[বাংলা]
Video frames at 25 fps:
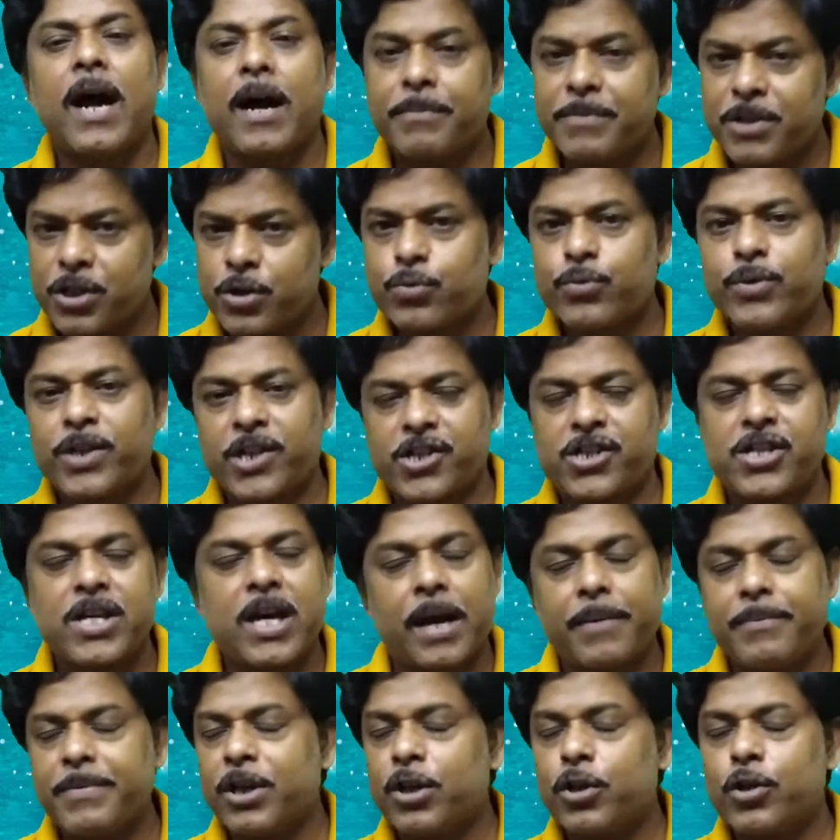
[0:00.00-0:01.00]
আমি শুনেছি
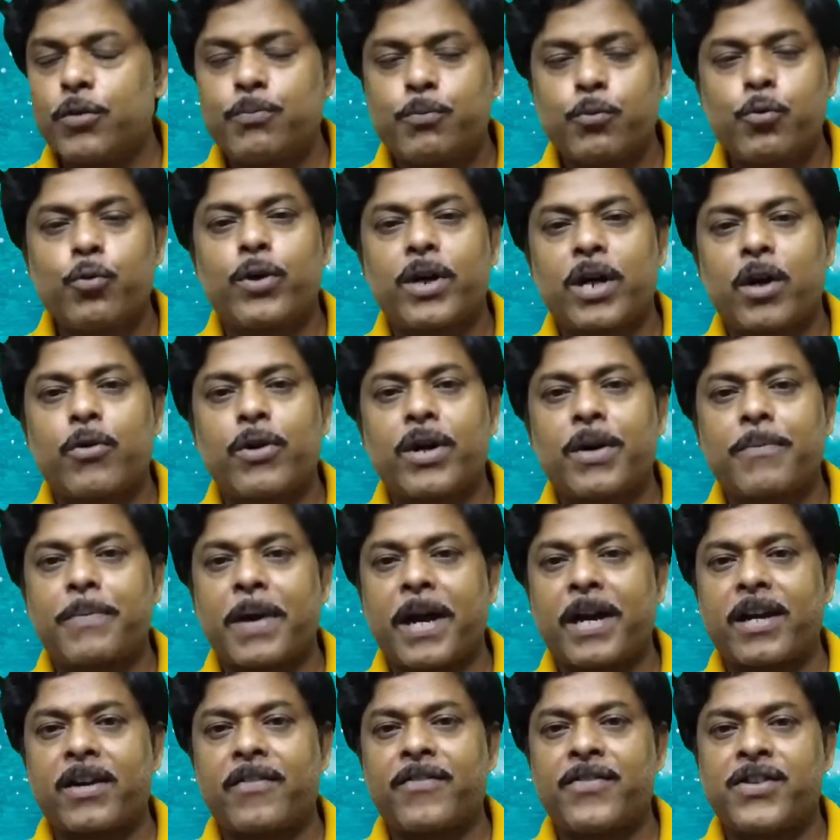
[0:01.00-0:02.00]
আমি কিন্তু পুরোটা অনেক মানে
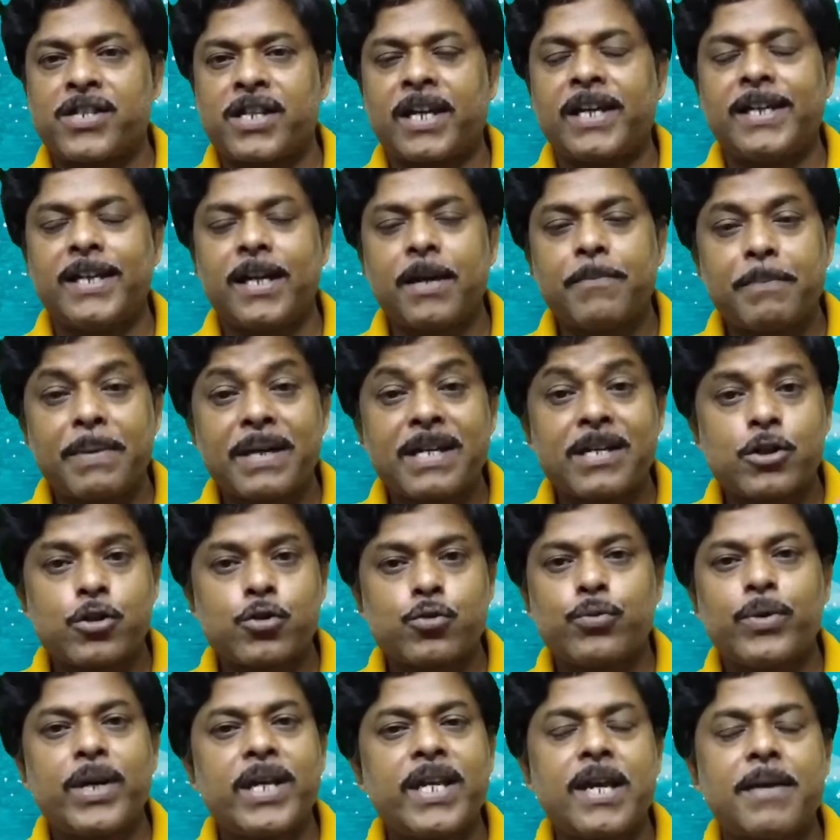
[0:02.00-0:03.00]
বায়োগ্রাফি জানি না বাট
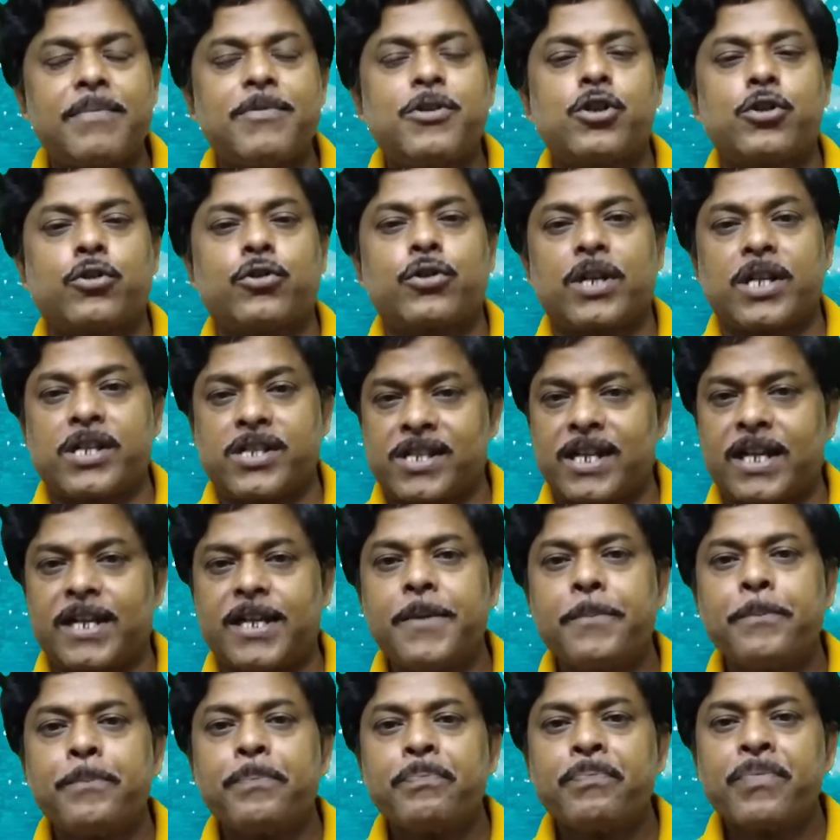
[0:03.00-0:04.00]
শুনেই আমি যতটা জানি